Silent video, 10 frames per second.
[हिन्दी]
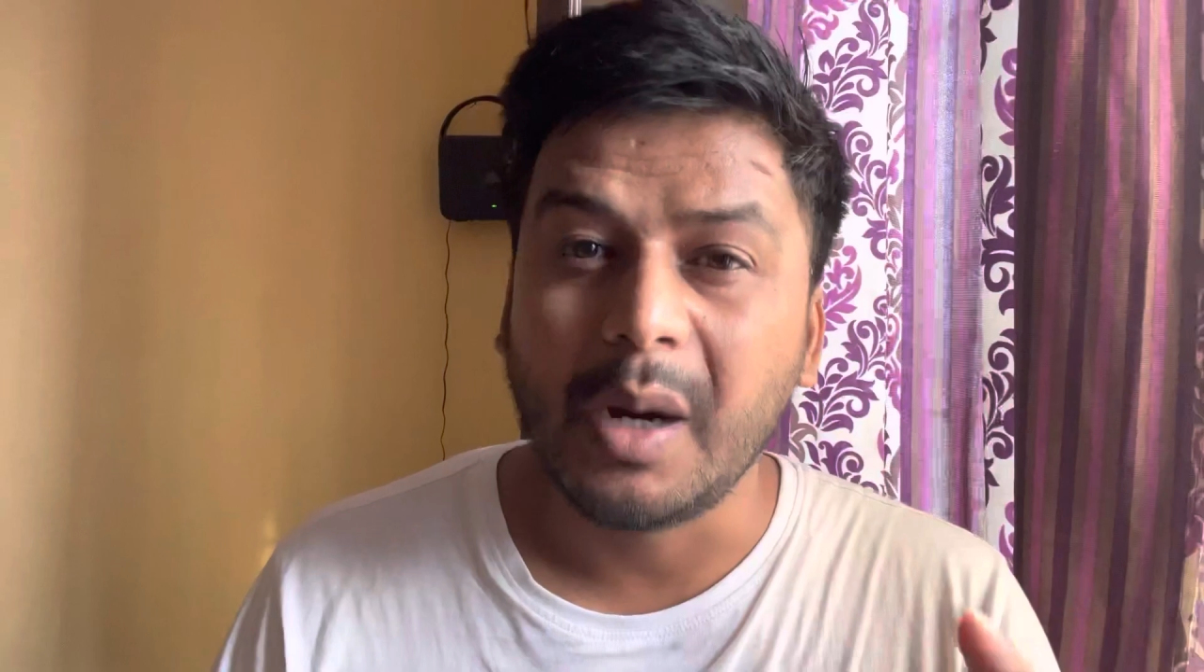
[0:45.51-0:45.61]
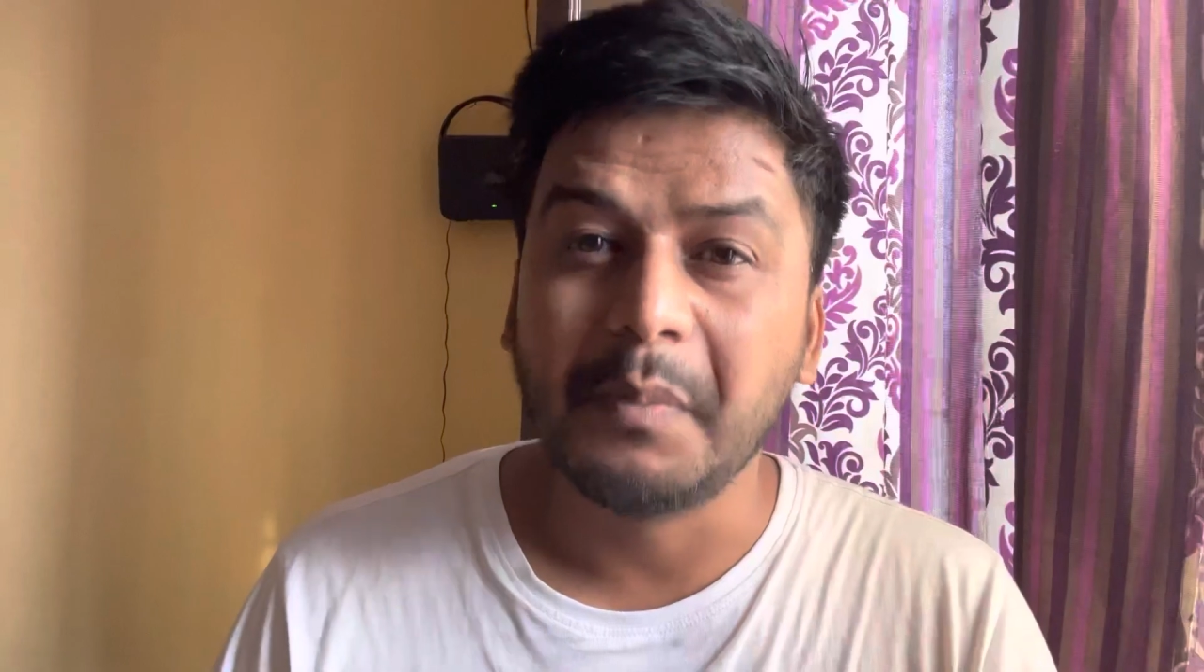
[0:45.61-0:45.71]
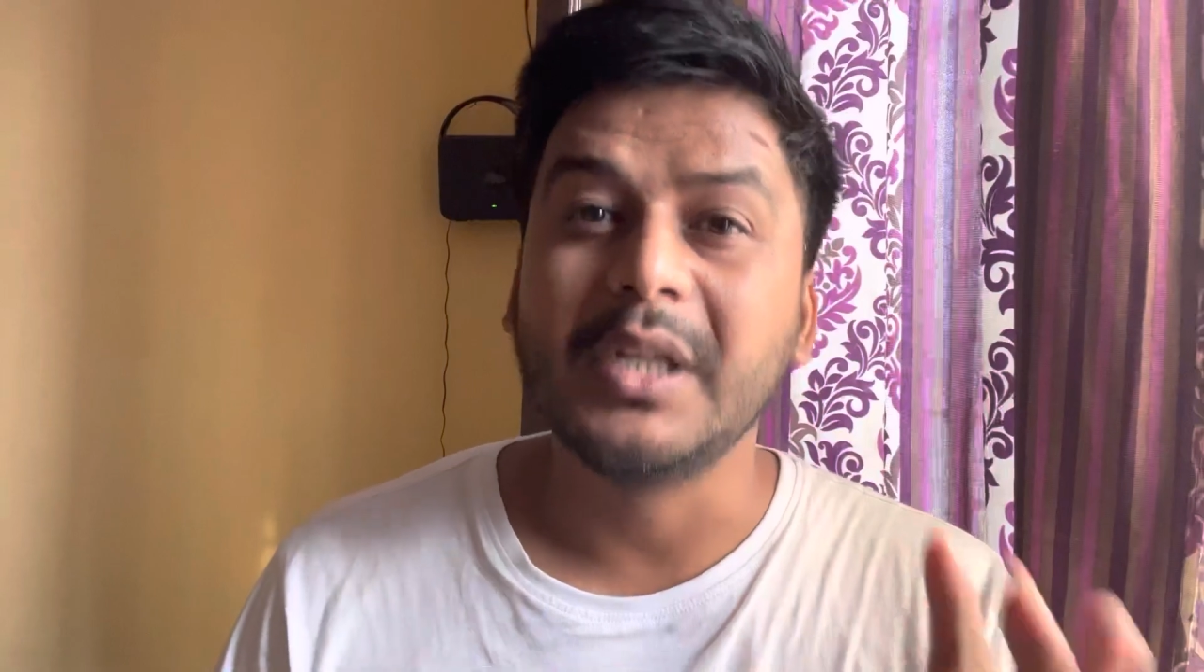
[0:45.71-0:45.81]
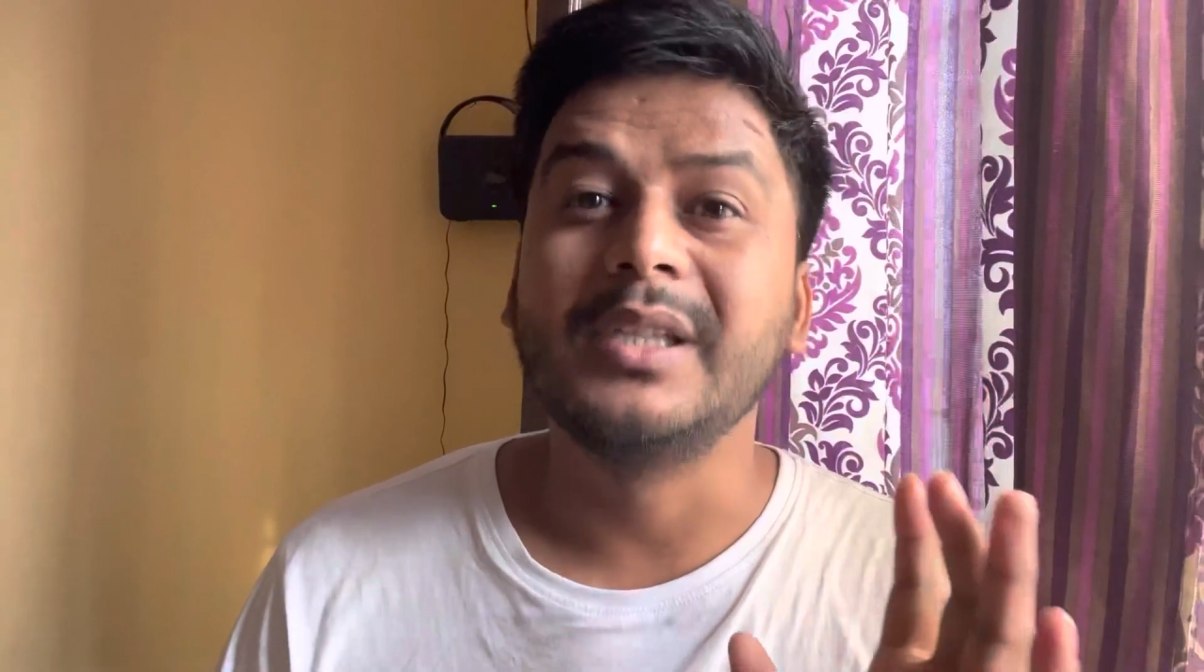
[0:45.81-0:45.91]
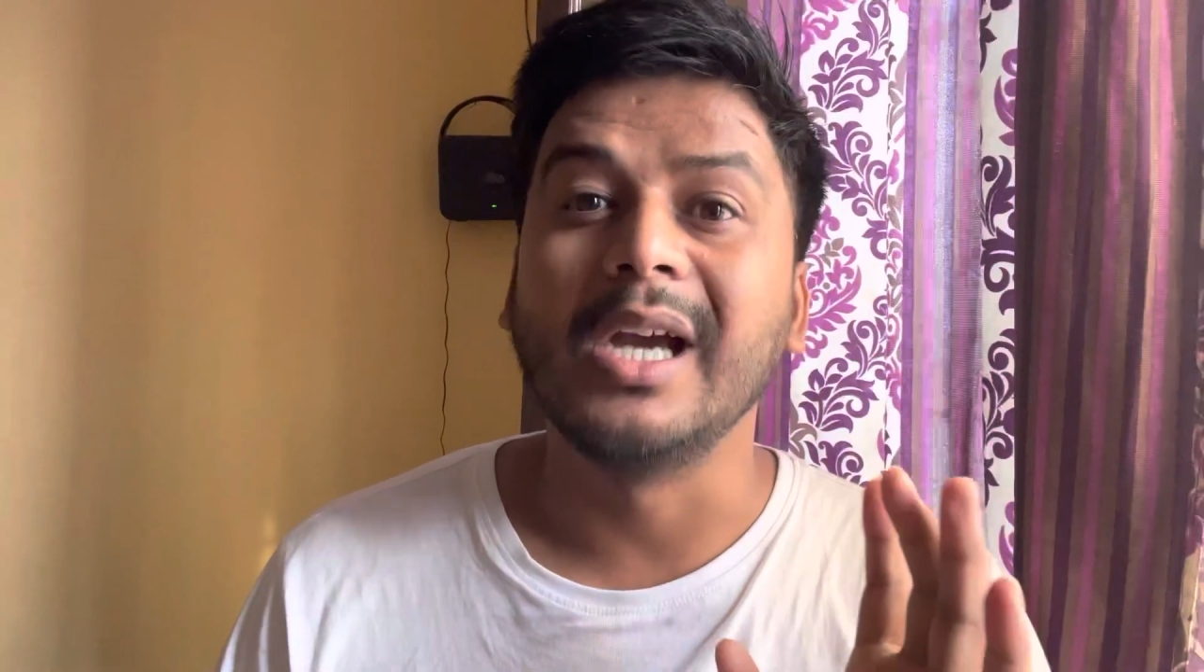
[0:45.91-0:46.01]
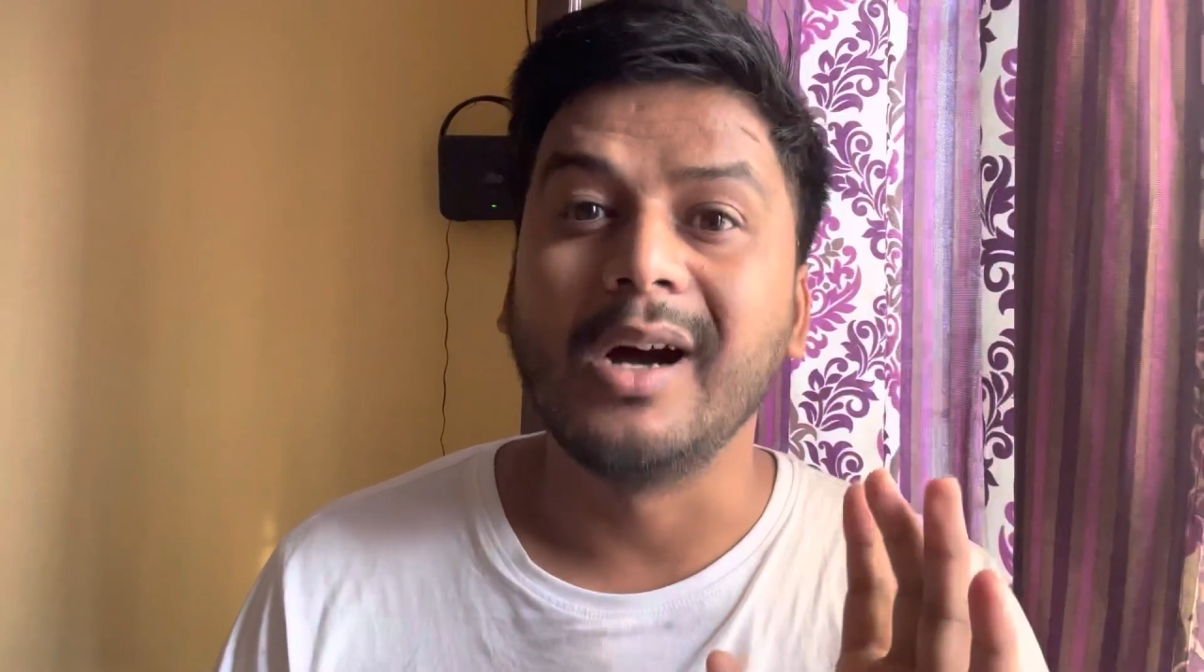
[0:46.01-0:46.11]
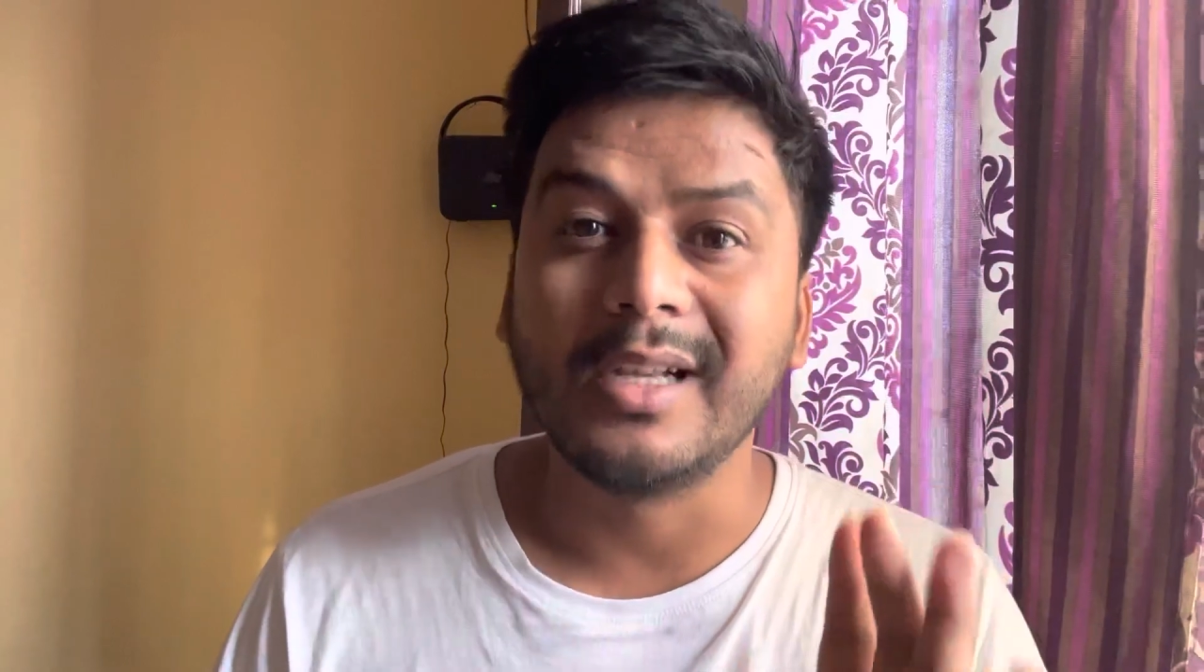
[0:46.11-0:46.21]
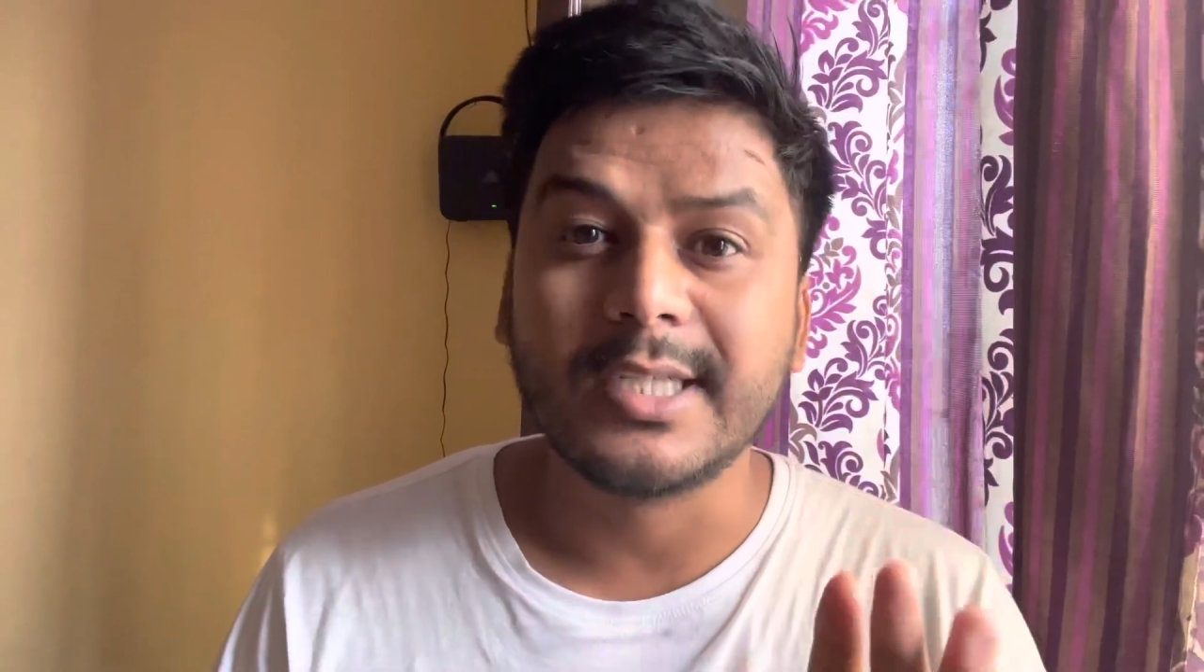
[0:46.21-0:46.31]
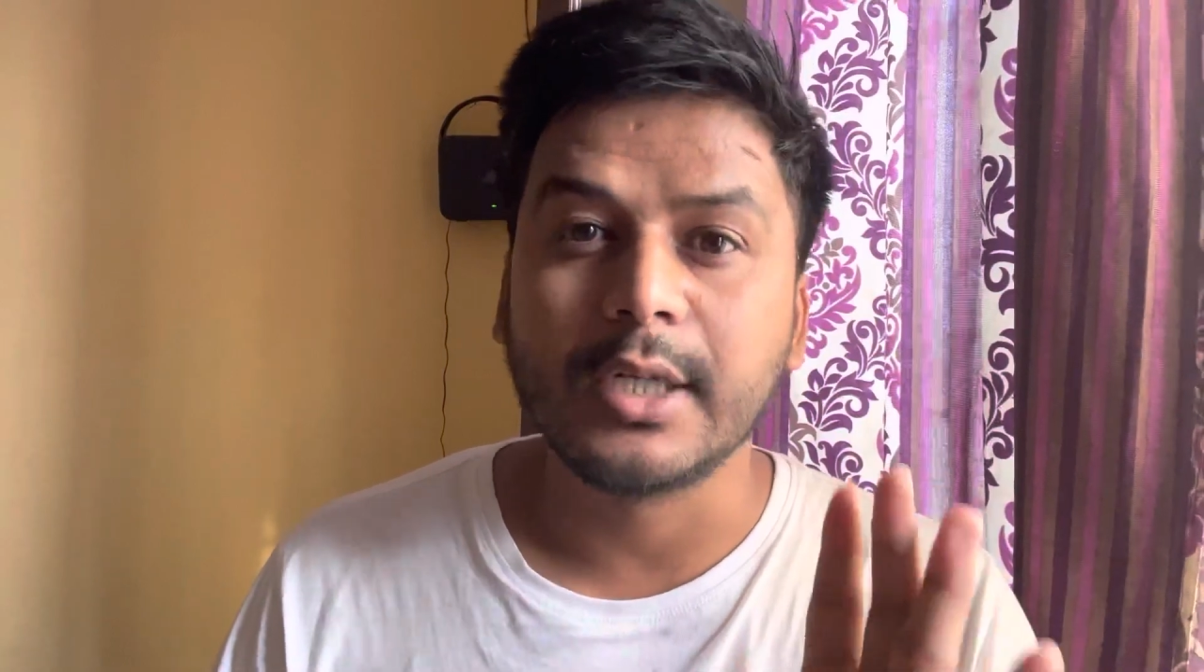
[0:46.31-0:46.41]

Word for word: आपने ध्यान